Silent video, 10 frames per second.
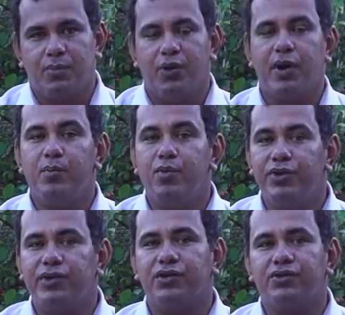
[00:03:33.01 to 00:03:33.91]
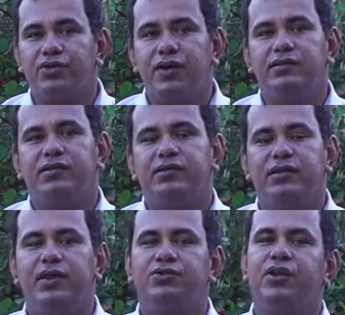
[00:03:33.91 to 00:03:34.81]
Porque muitas vezes
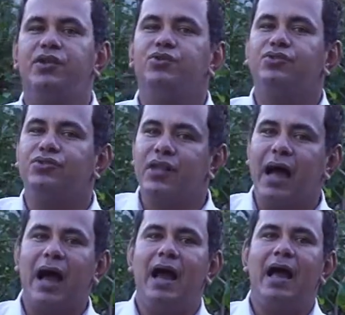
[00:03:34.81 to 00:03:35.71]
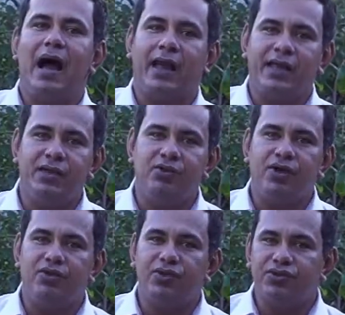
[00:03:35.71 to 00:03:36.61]
se Deus ele nos dá aquilo
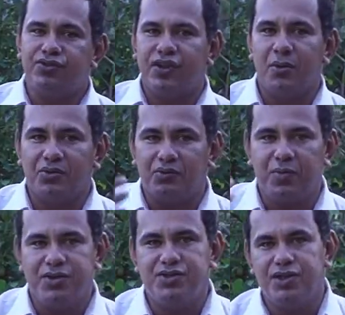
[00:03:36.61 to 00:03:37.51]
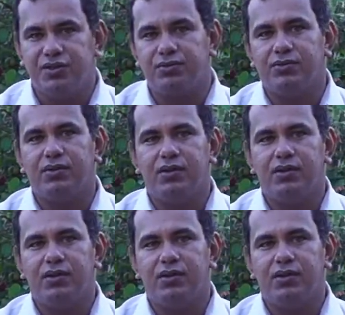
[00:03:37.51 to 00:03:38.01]
que nós estamos pedindo,